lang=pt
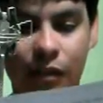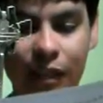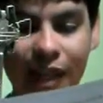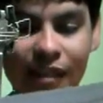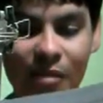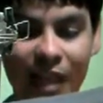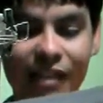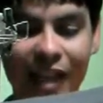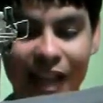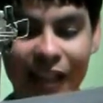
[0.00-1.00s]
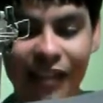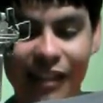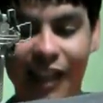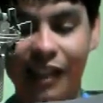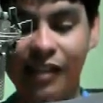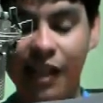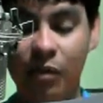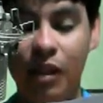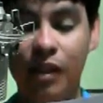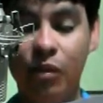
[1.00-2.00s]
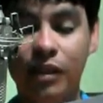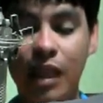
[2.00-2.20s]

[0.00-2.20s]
Nas demais áreas da região, o